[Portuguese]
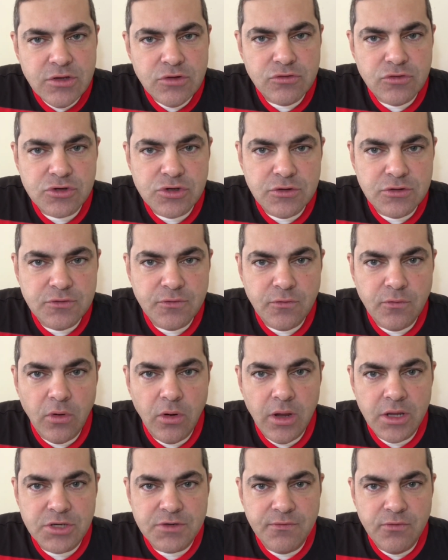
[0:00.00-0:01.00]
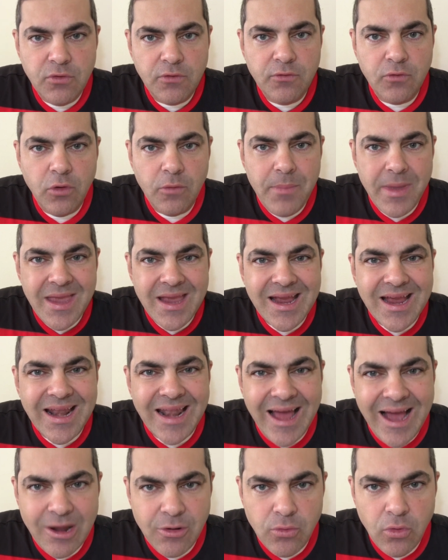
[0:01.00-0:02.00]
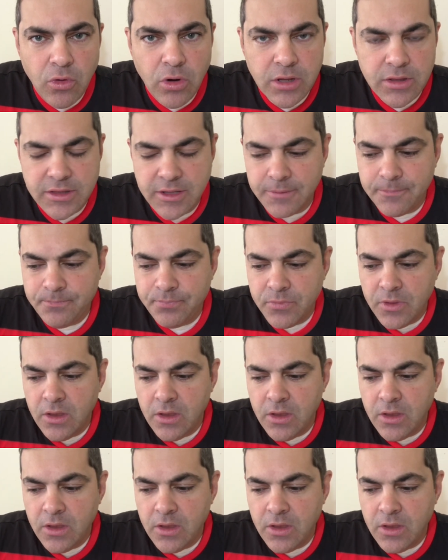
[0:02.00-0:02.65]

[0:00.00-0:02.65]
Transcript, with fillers: Isso a gente, ficou, a gente viu que ficou bem claro ontem.